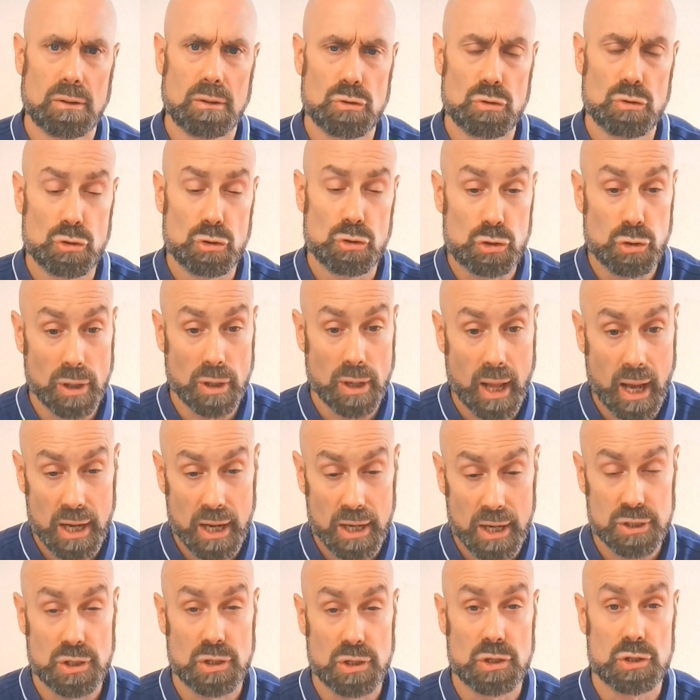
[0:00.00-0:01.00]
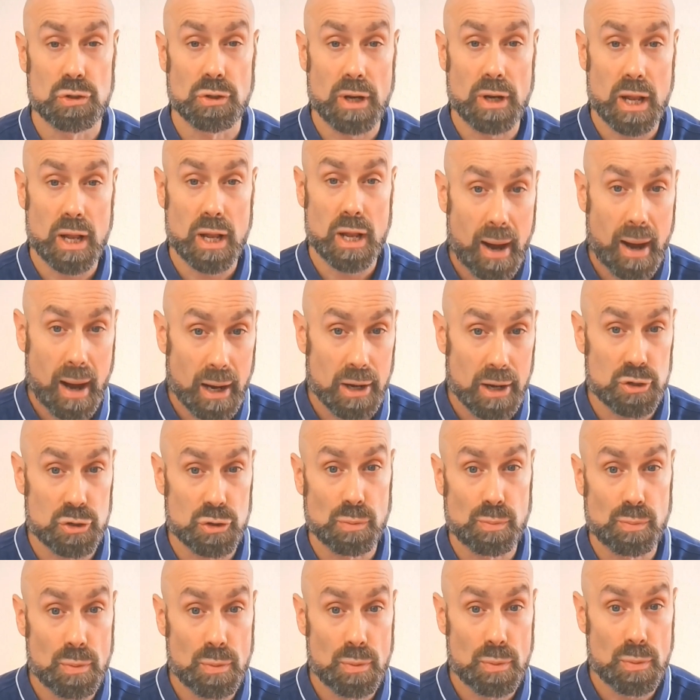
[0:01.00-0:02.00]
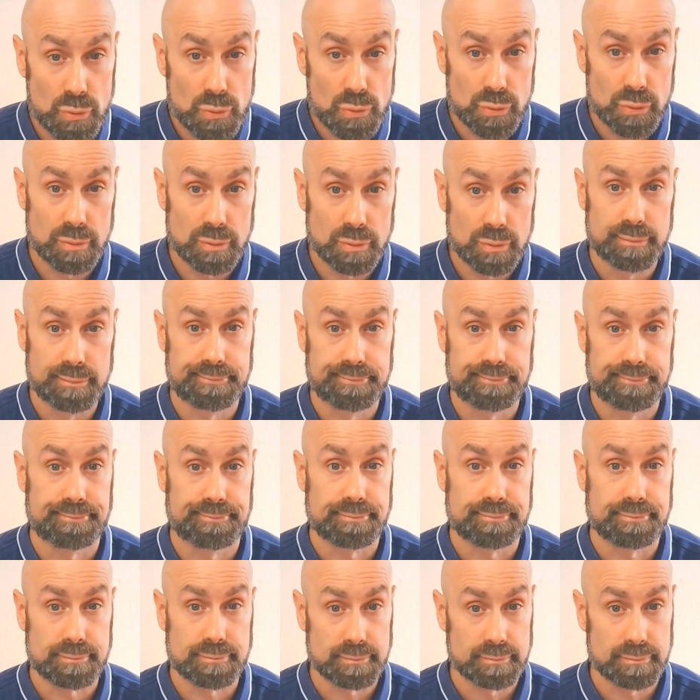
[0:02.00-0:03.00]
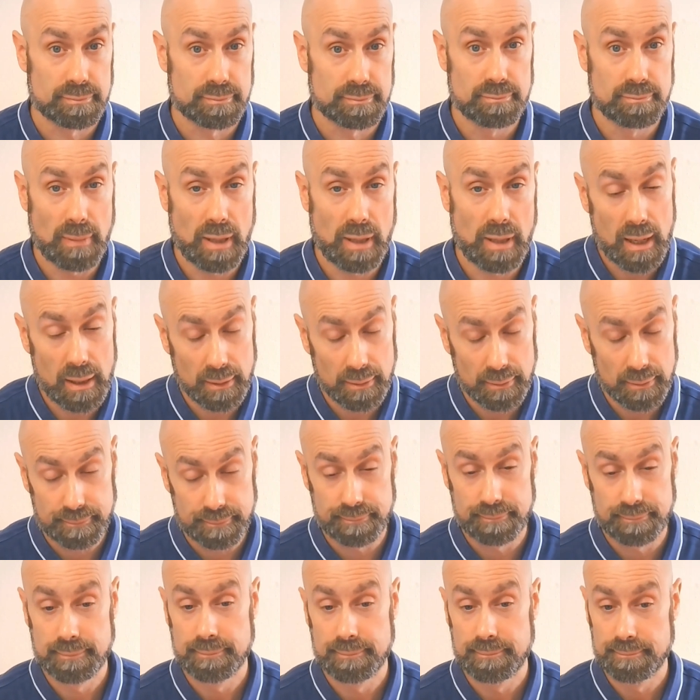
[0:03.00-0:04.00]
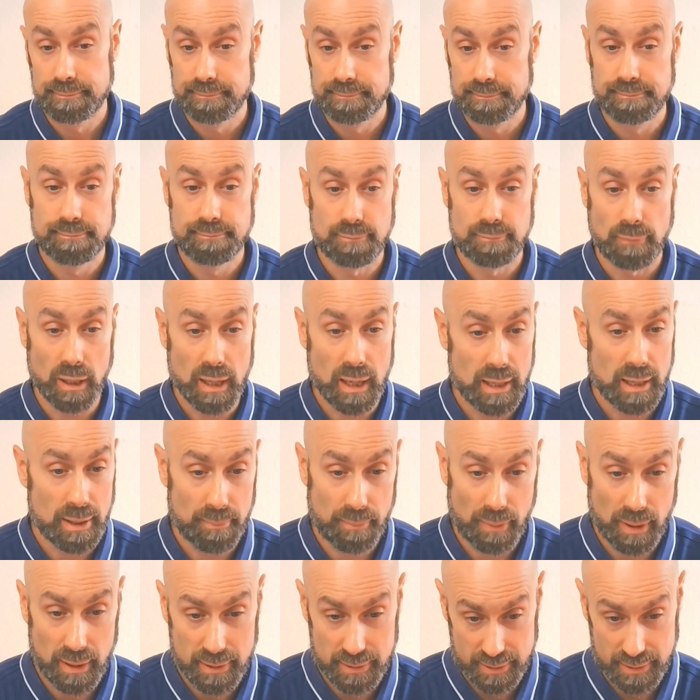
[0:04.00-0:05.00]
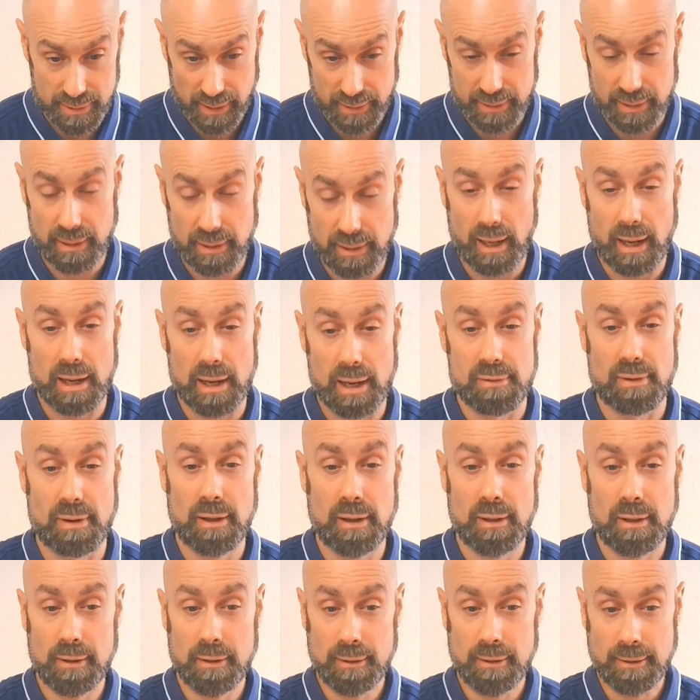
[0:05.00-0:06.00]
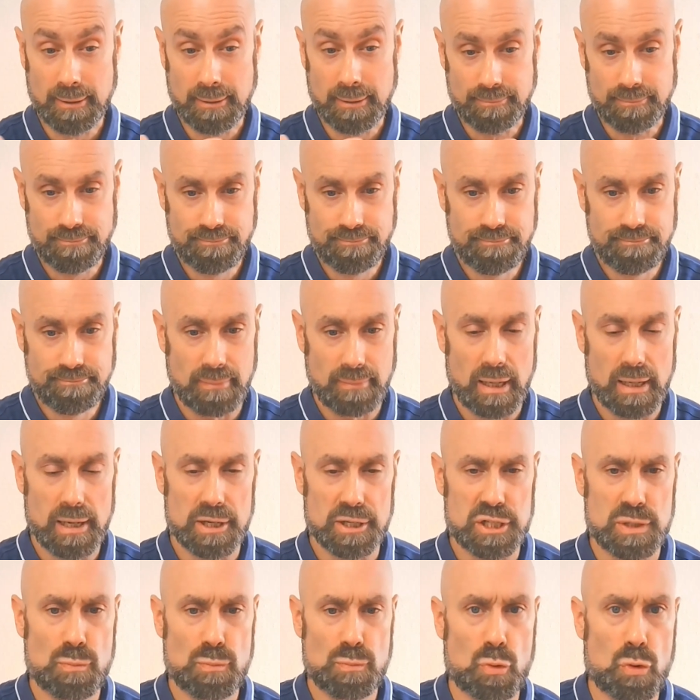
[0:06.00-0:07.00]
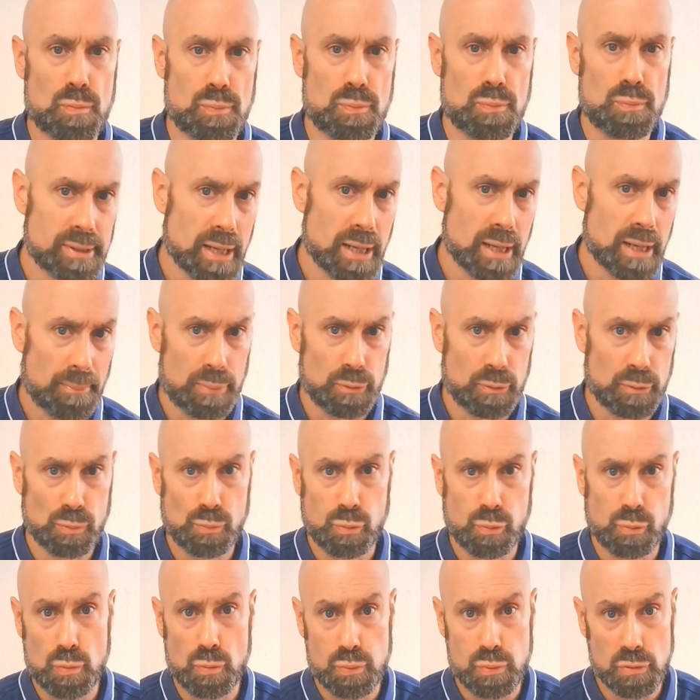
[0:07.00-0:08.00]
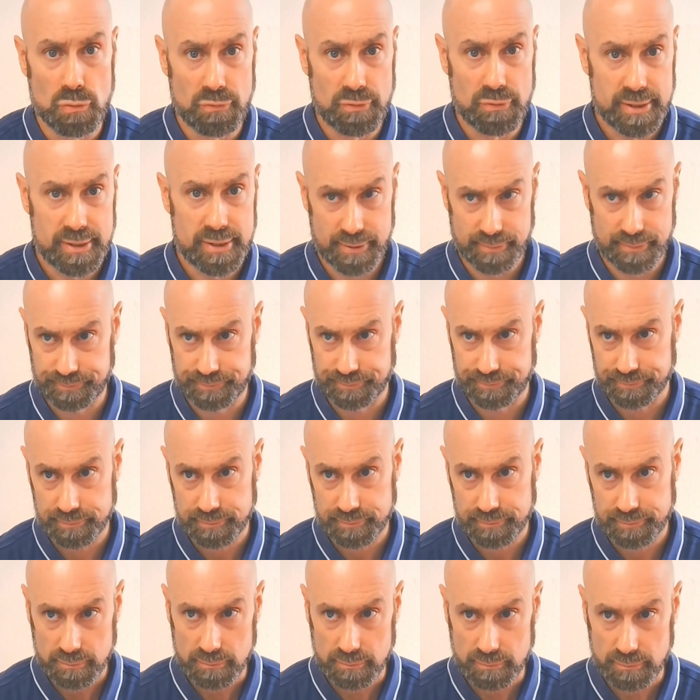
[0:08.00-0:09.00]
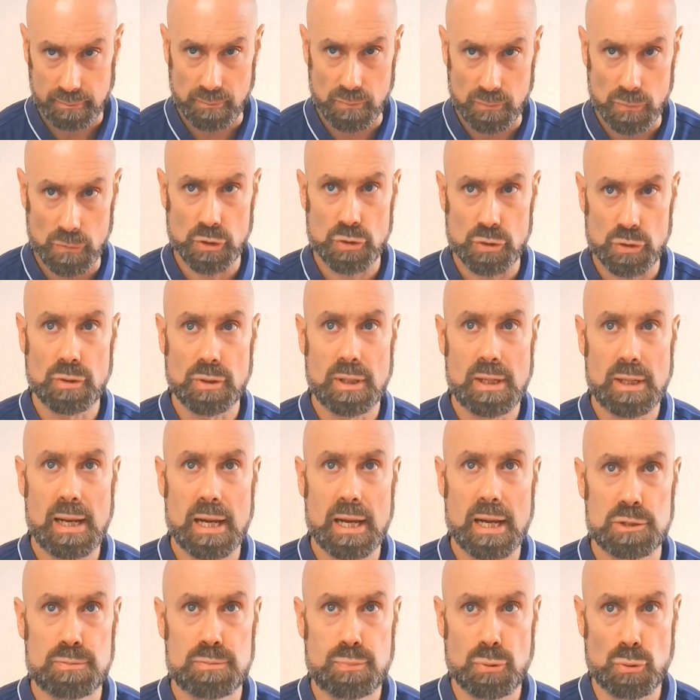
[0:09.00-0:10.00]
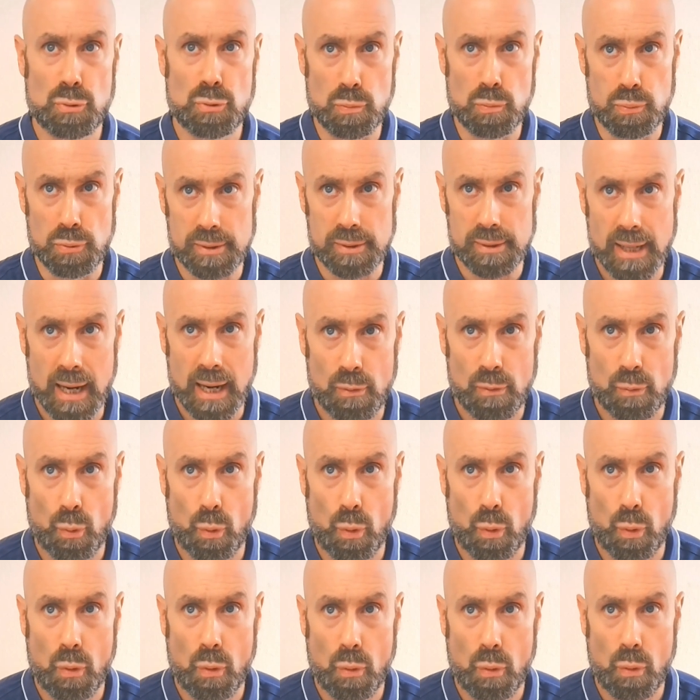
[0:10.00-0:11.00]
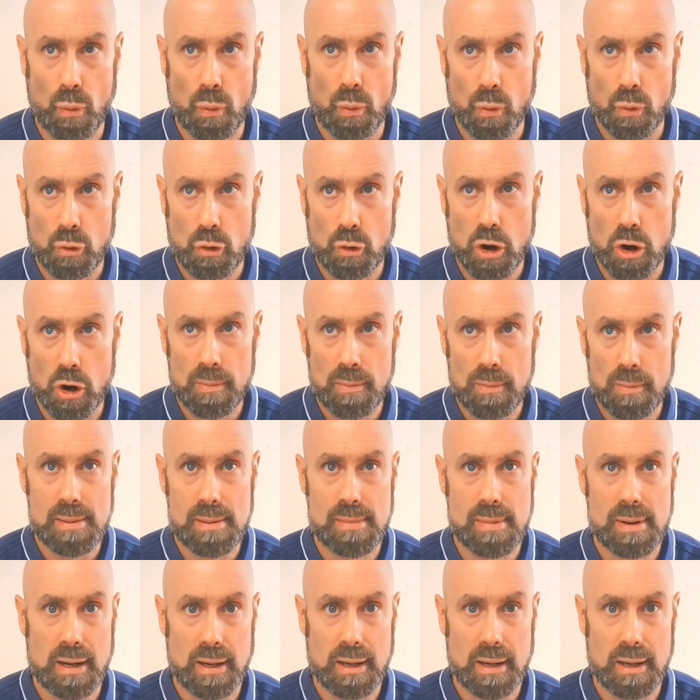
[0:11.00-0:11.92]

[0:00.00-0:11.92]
je lâche, j'en ai marre et j'en peux plus. Mais, voilà, après, certains arrivent à lâcher beaucoup plus tard, puis d'autres beaucoup plus vite. Ceux qui lâchent beaucoup plus tard ont, quand même